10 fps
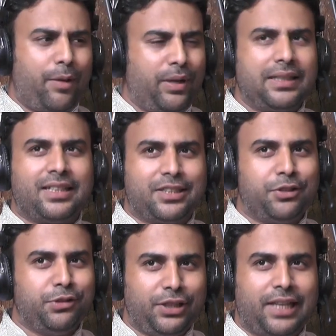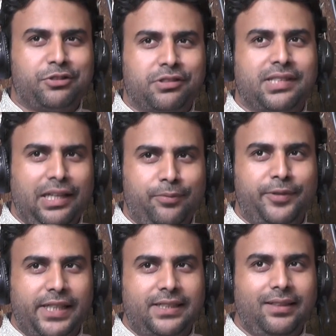আমার কাছে উনি একজন
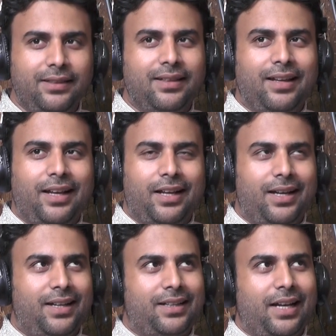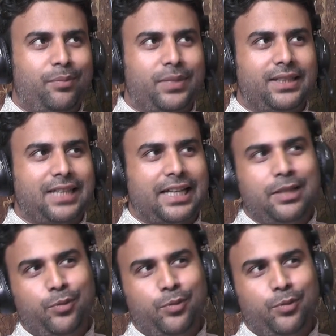সেলিব্রিটি আর আমরা যাকে